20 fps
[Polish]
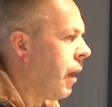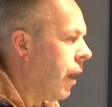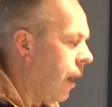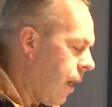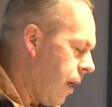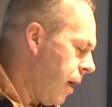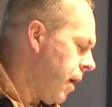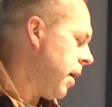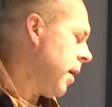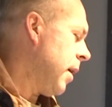
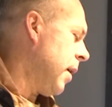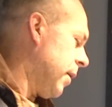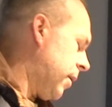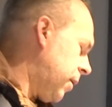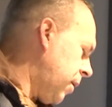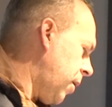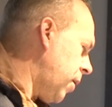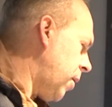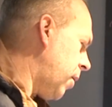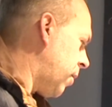Wraz z
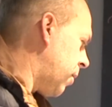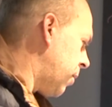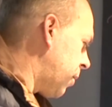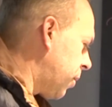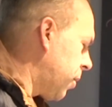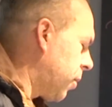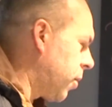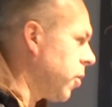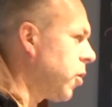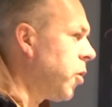pączkami
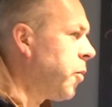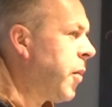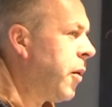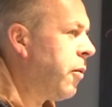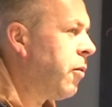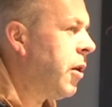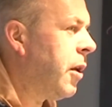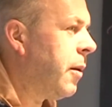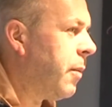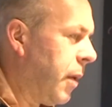pojawiło się
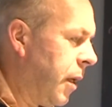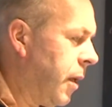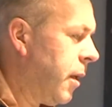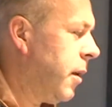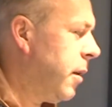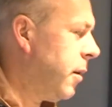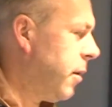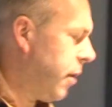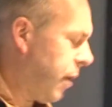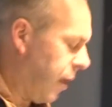nawet
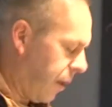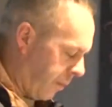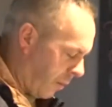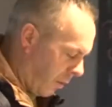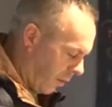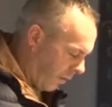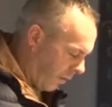powiedzenie. Powiedział